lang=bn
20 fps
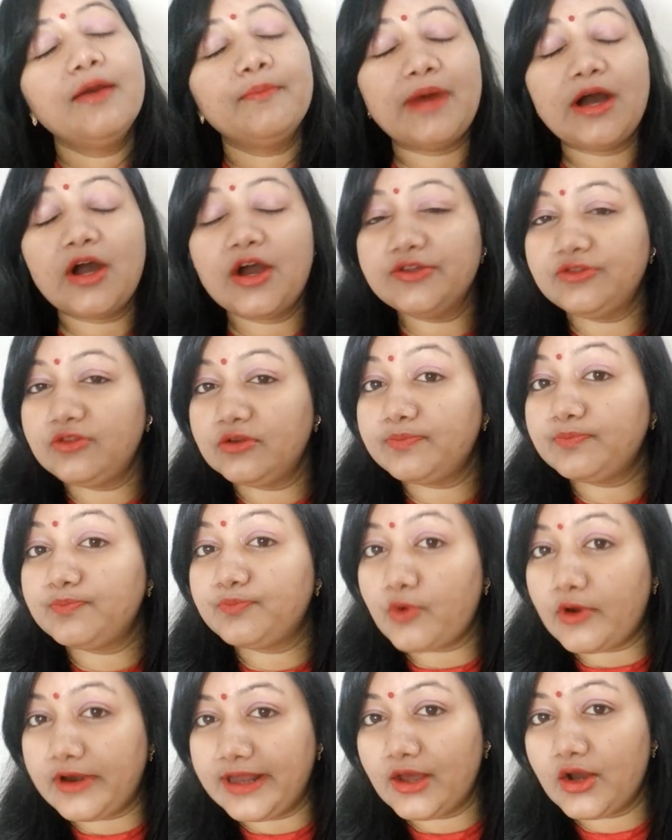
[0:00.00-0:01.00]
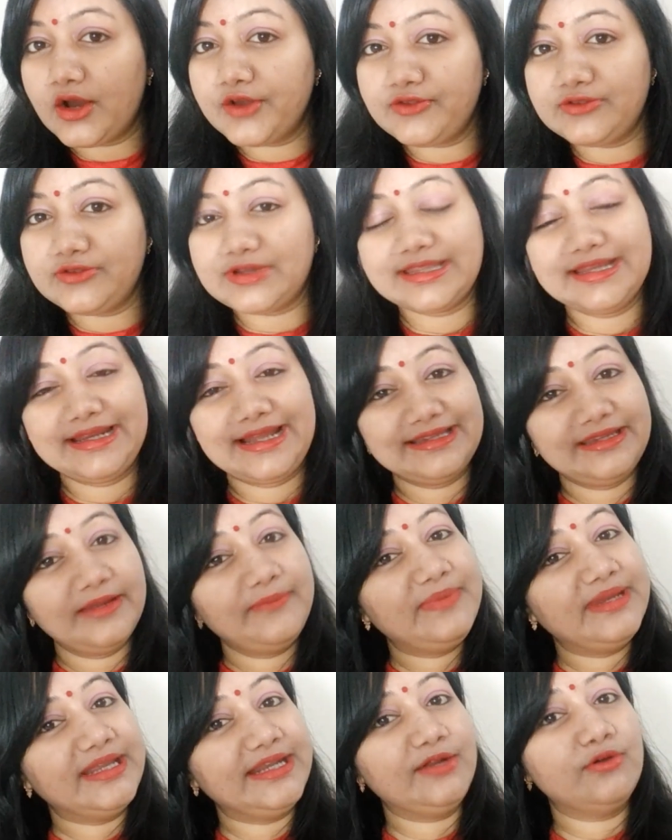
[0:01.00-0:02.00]
বা হয়তো পরে হয়তো তাদের কাছে
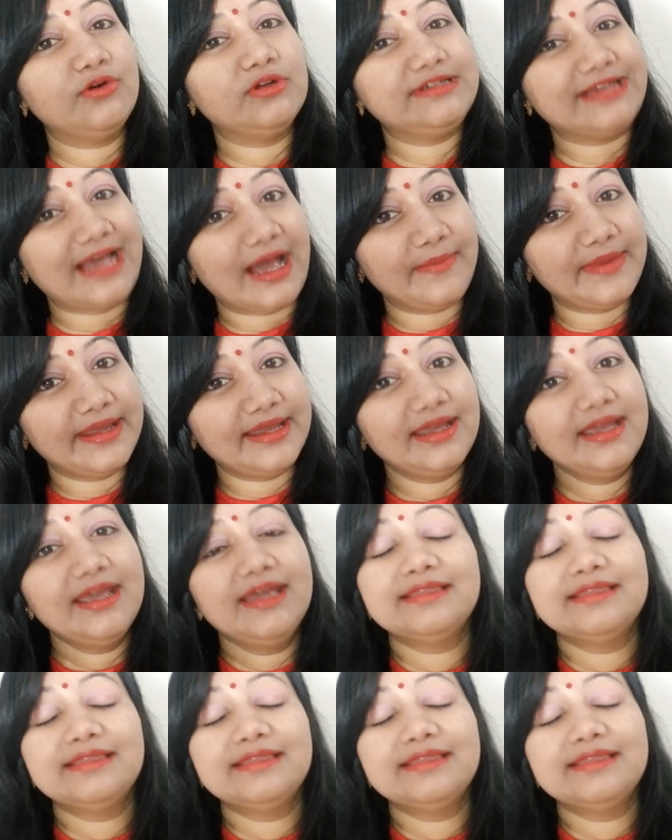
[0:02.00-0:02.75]
ভিডিও যাবে